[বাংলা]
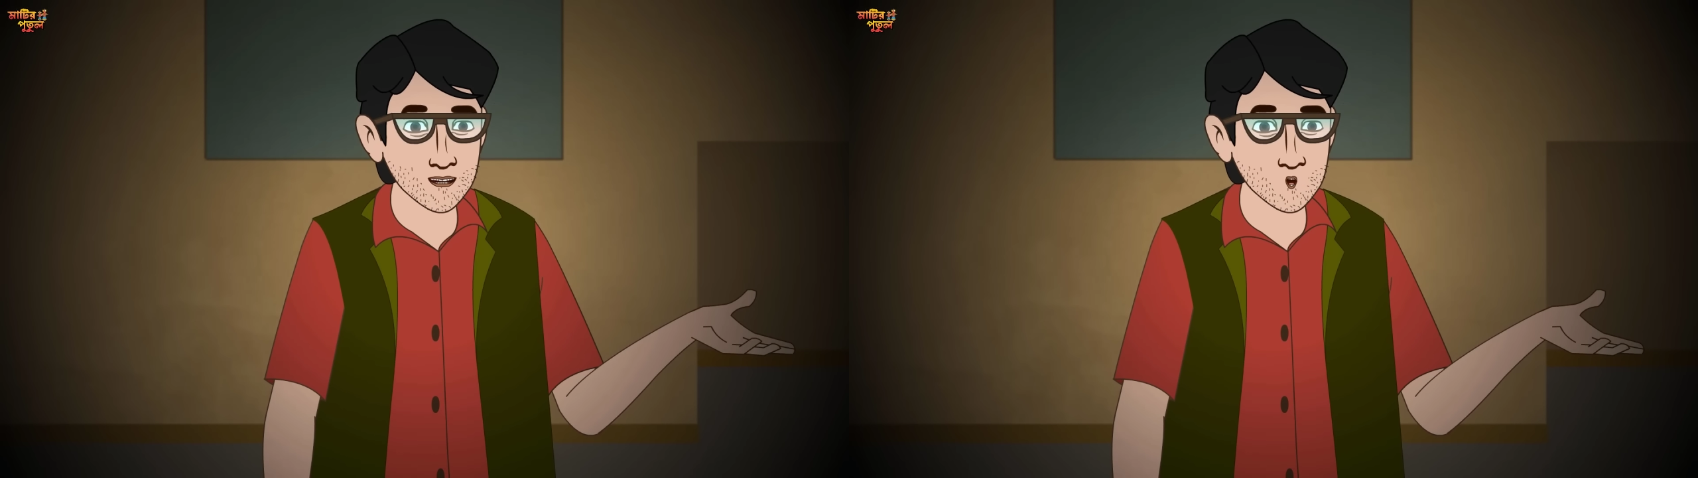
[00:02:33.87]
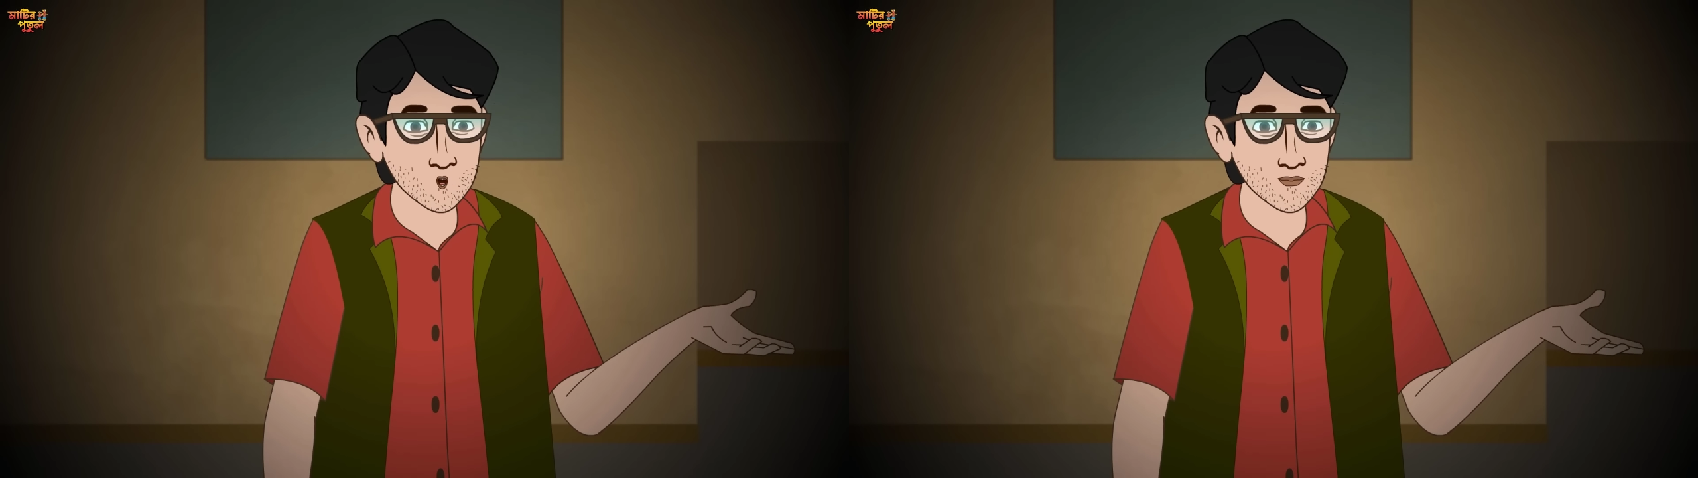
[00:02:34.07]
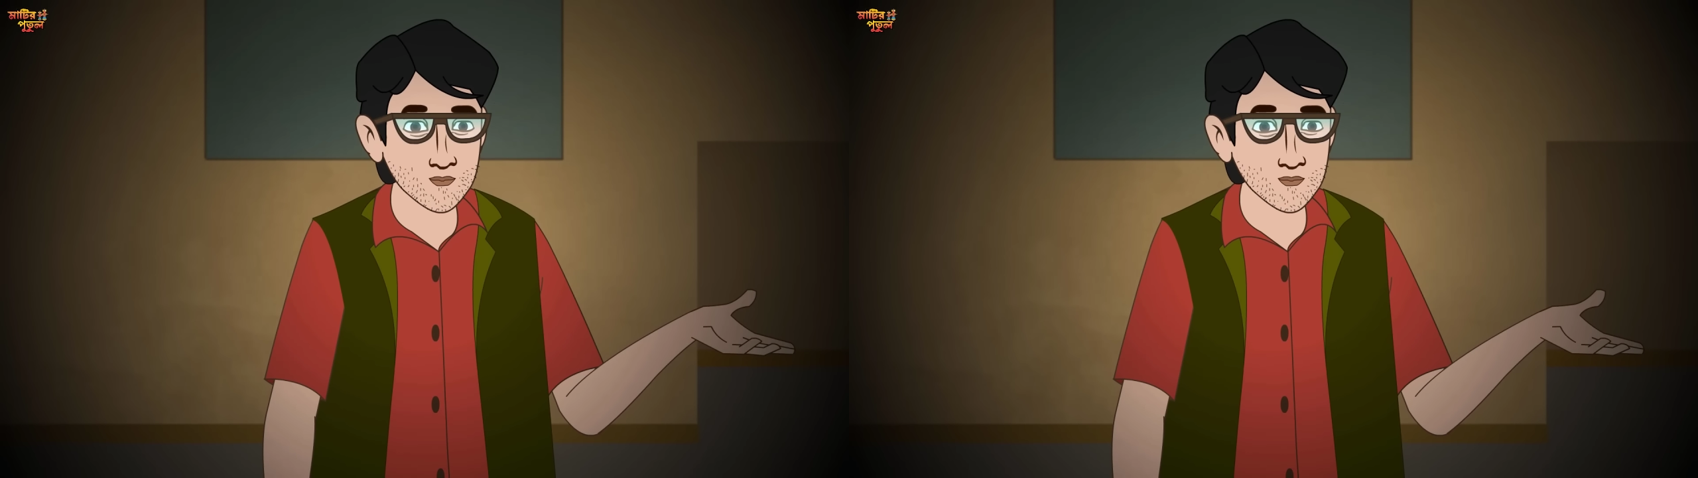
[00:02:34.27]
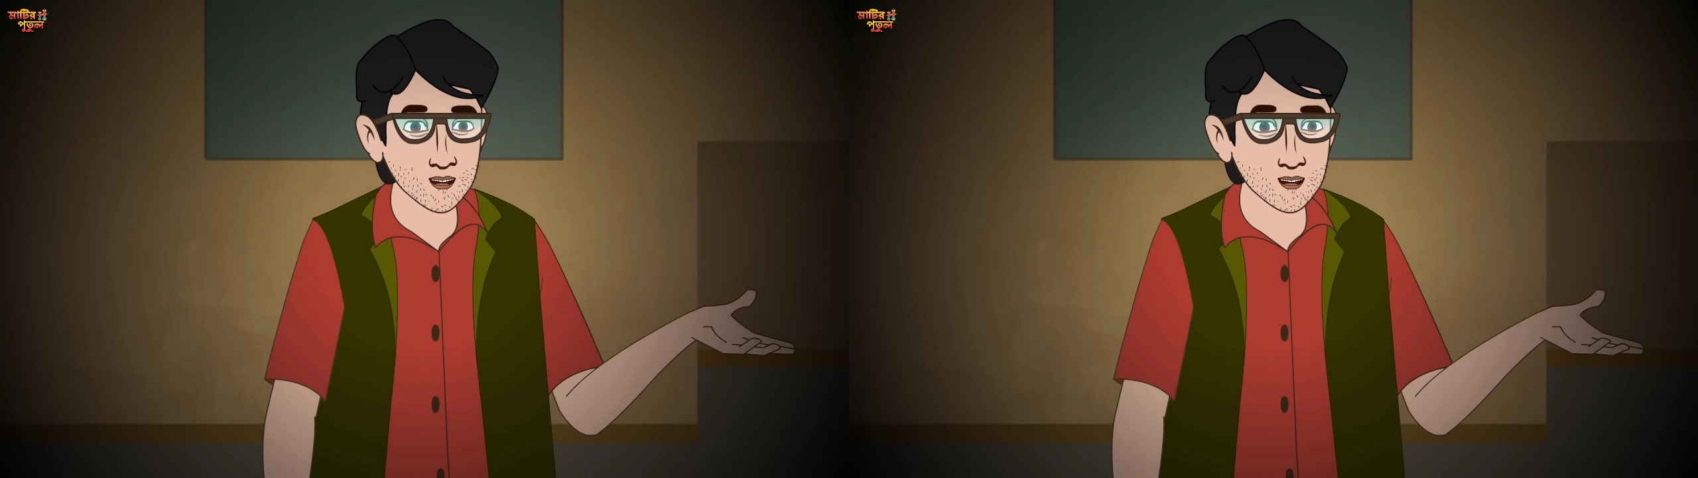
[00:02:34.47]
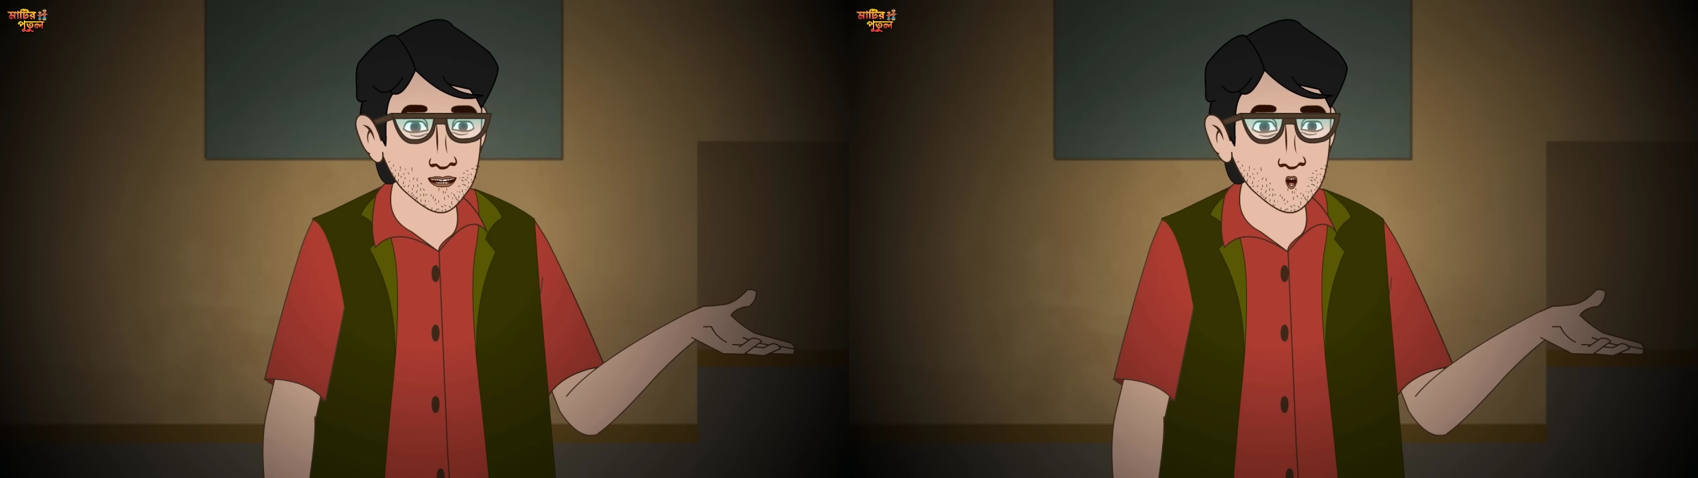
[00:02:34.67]
যাই যাই
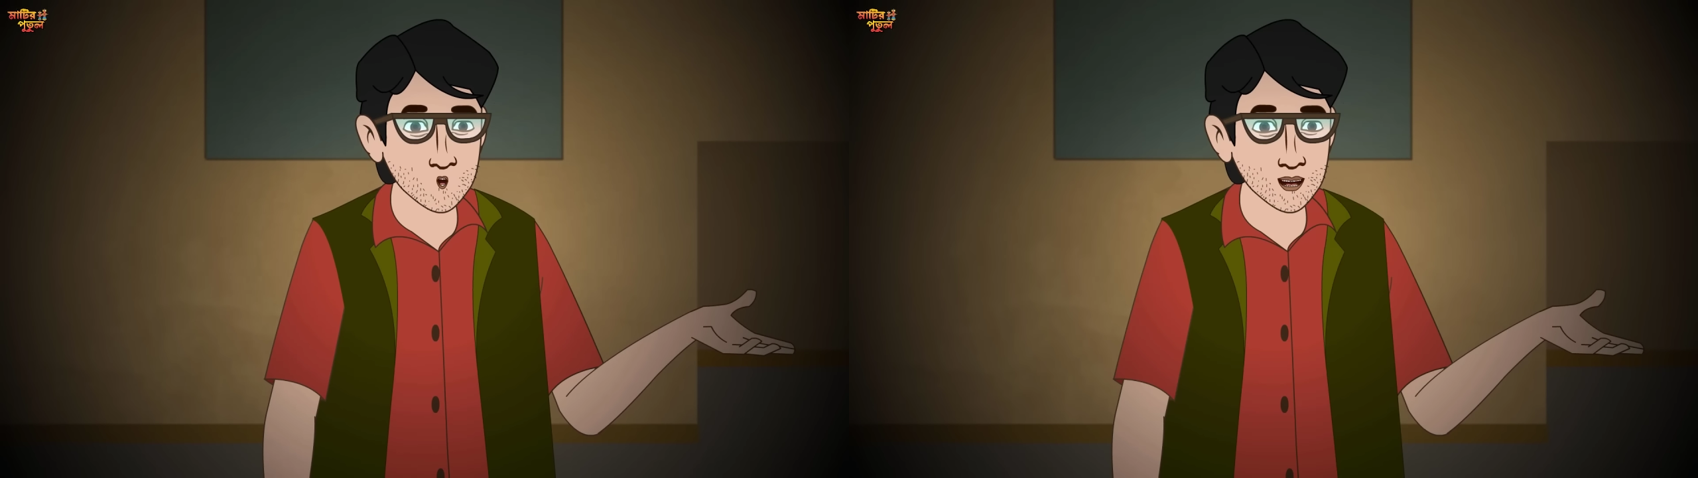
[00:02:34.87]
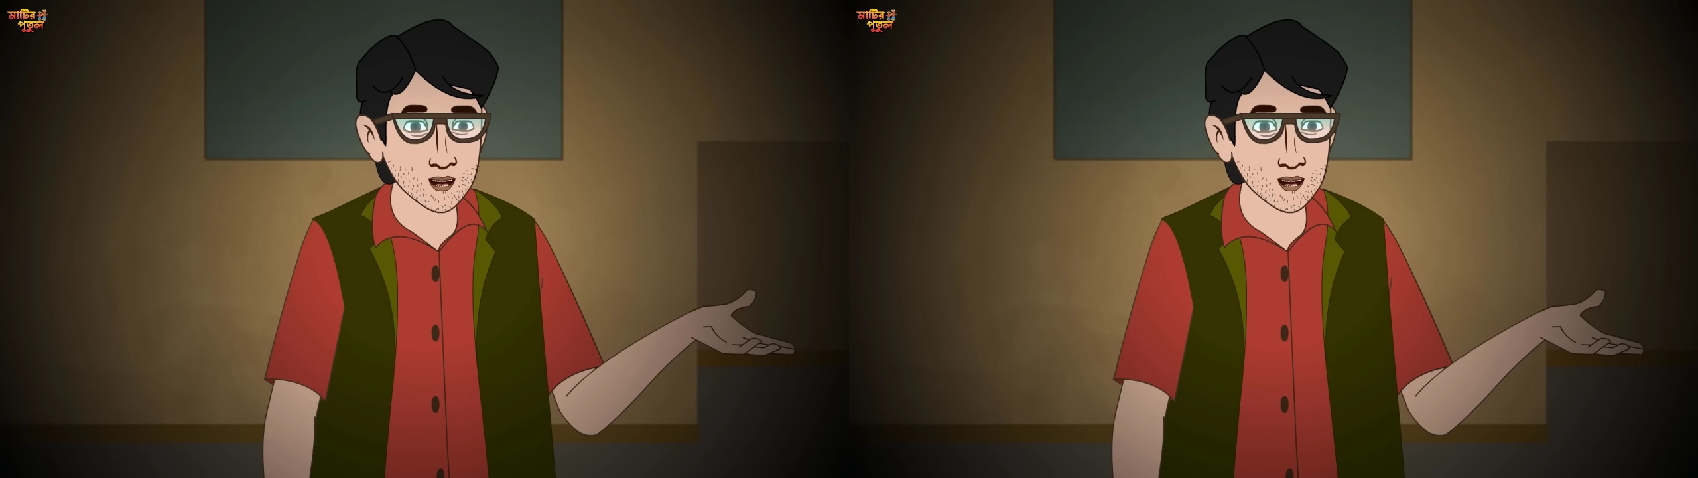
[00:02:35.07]
বাস স্ট্যান্ড